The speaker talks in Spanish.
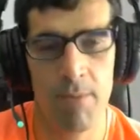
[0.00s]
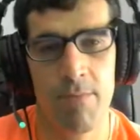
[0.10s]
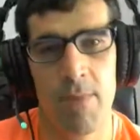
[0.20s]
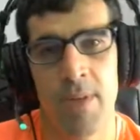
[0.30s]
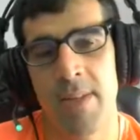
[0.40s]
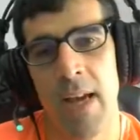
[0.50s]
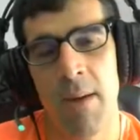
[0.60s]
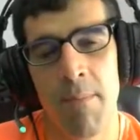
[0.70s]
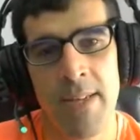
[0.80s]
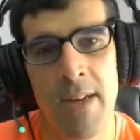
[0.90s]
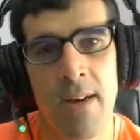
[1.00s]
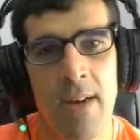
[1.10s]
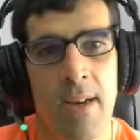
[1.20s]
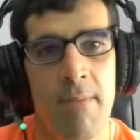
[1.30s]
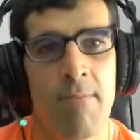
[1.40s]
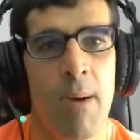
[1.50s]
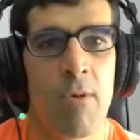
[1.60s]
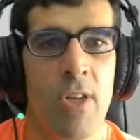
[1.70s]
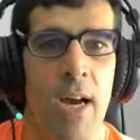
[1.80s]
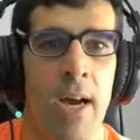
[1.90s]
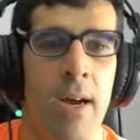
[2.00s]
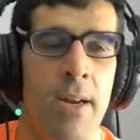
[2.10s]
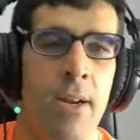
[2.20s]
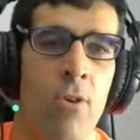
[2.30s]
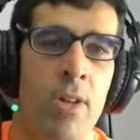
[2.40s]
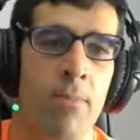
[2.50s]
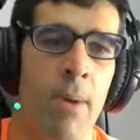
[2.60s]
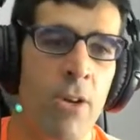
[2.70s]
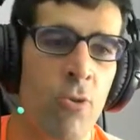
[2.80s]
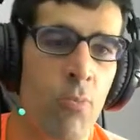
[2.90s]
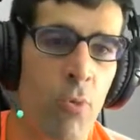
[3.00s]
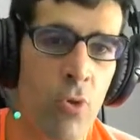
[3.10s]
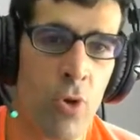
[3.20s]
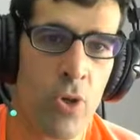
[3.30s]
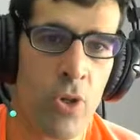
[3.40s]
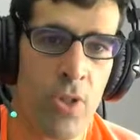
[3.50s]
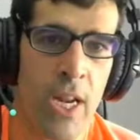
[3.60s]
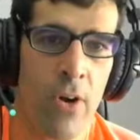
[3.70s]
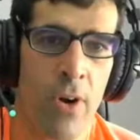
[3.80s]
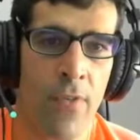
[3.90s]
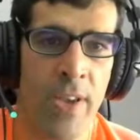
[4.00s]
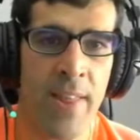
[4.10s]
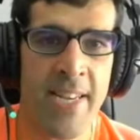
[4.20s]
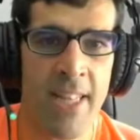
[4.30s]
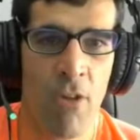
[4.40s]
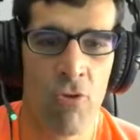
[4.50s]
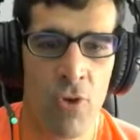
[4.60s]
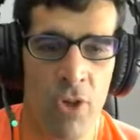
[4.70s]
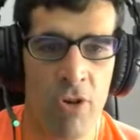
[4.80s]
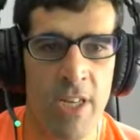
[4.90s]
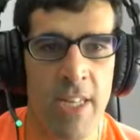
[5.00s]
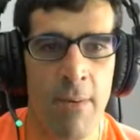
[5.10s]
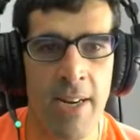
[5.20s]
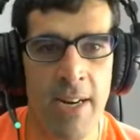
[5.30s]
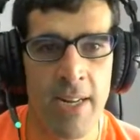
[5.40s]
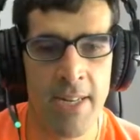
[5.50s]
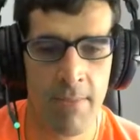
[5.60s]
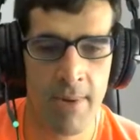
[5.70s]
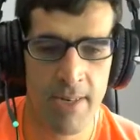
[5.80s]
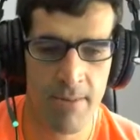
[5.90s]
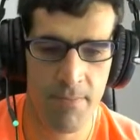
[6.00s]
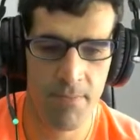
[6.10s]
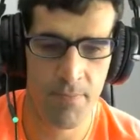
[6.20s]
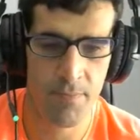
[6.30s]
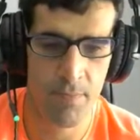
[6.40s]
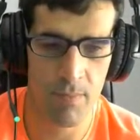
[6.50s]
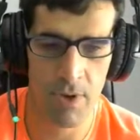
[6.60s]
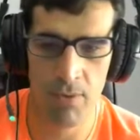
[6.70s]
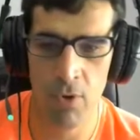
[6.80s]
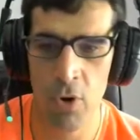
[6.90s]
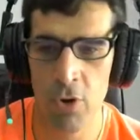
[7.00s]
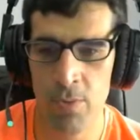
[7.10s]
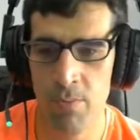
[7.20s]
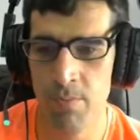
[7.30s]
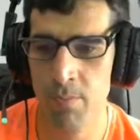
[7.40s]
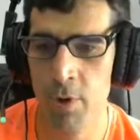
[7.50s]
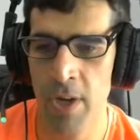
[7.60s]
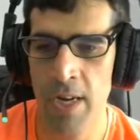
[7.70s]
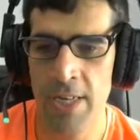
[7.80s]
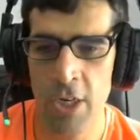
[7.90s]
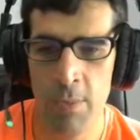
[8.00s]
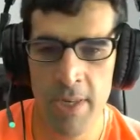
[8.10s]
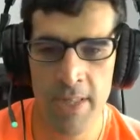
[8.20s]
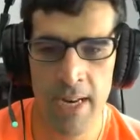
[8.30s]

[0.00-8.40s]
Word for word: en esta campaña vamos a recorrer varios puntos de la geografía de Estados Unidos y de varias reservas. Luego nos pone el sinopsis de la